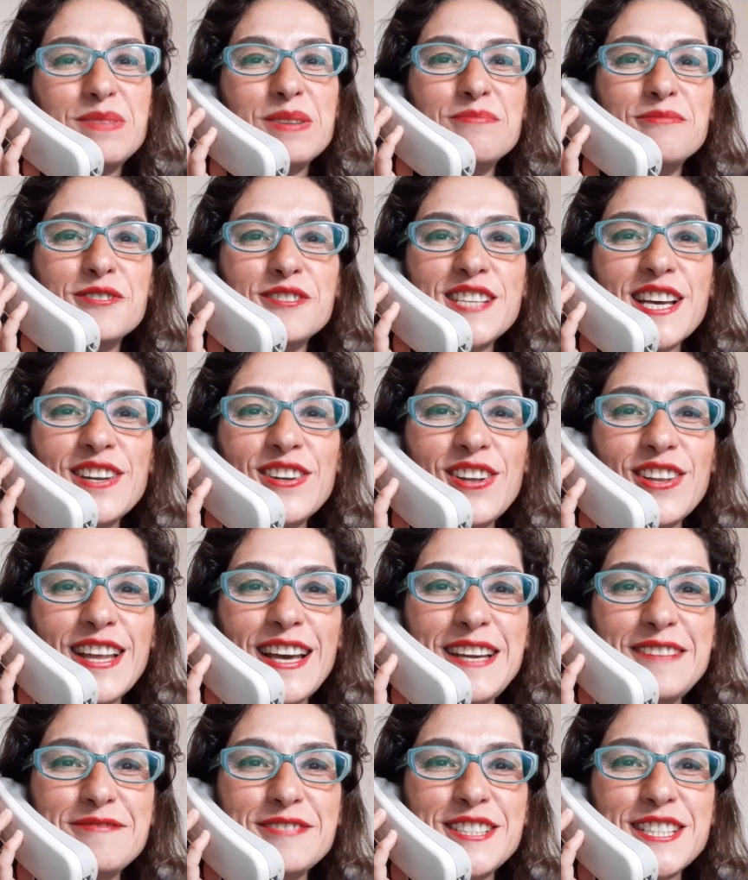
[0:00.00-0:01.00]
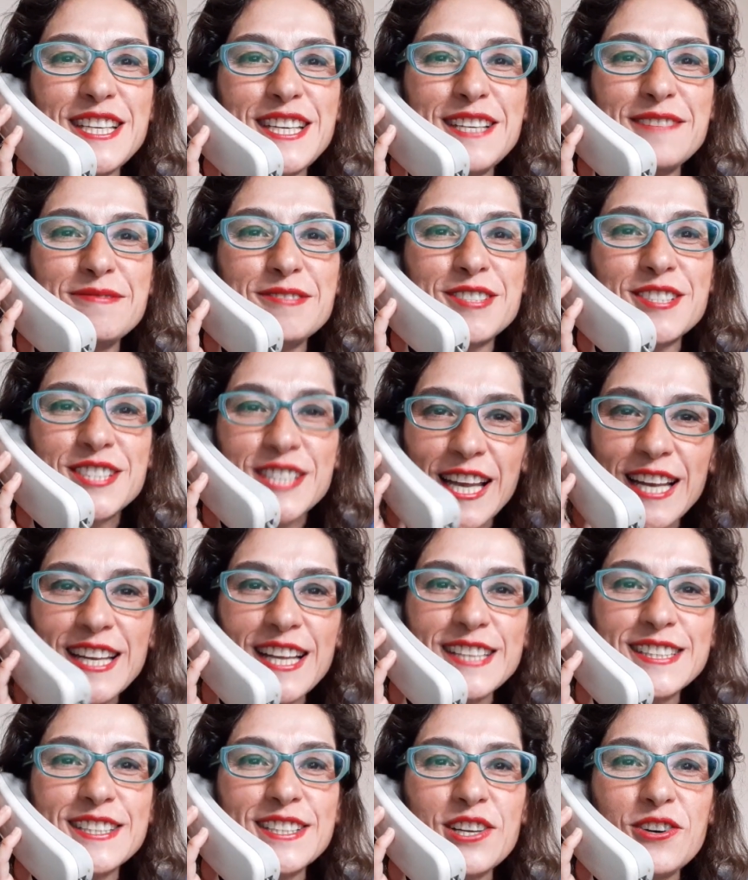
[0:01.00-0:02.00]
bir müzen olaymış, iyiymiş. Senin
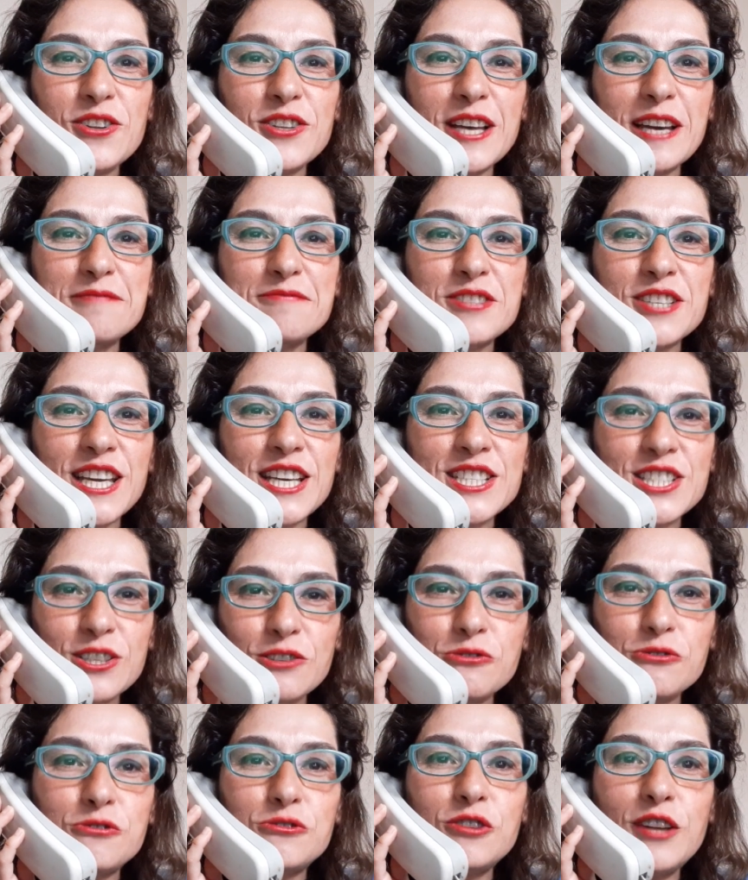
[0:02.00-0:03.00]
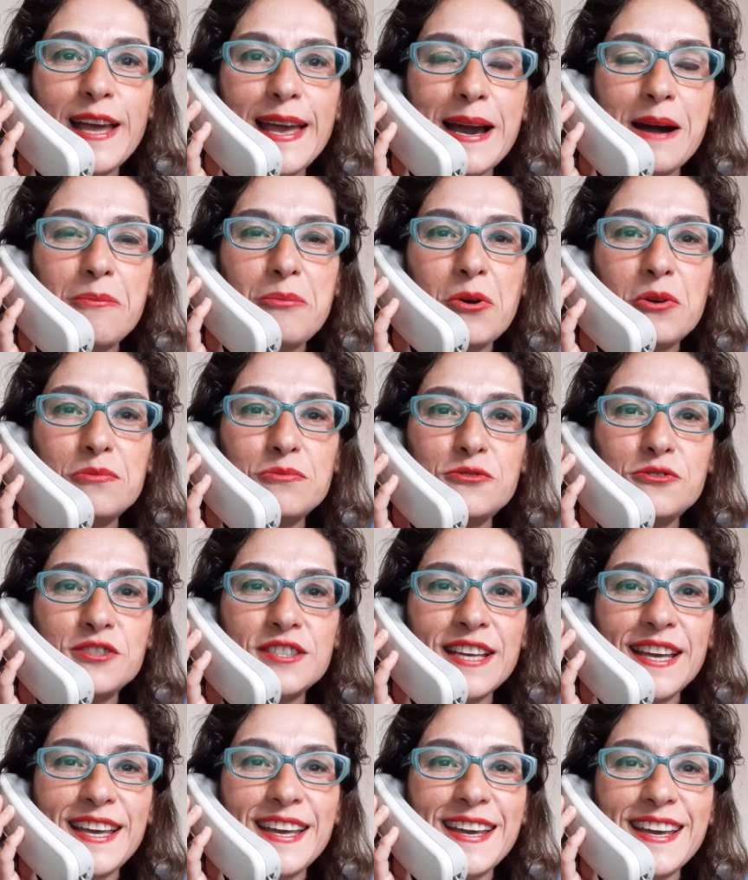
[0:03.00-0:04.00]
adına olaymış. Keşke üstüne yap o
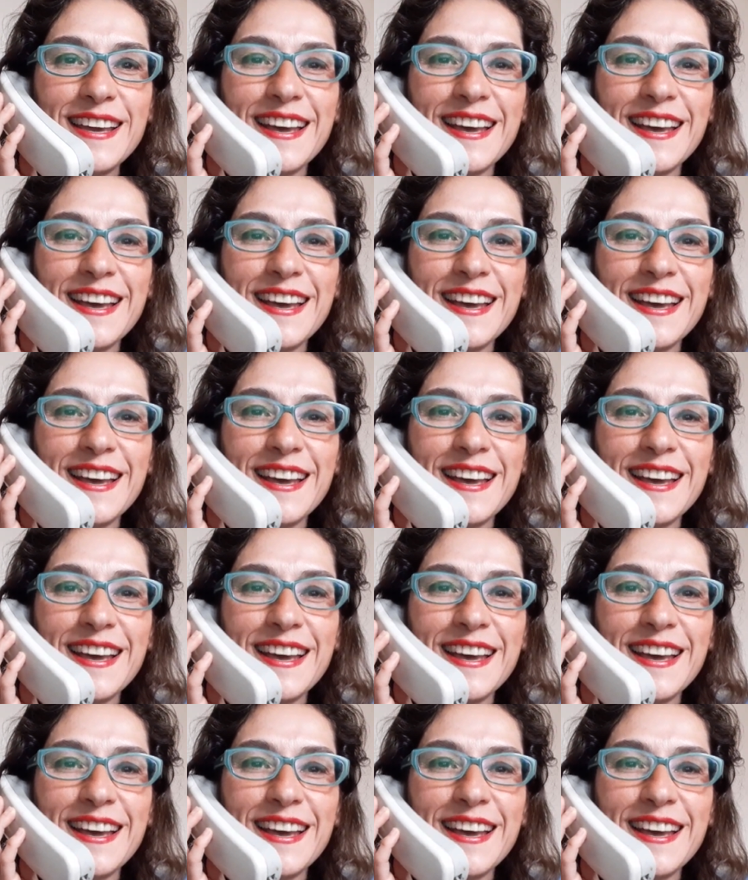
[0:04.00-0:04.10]
müzeyi.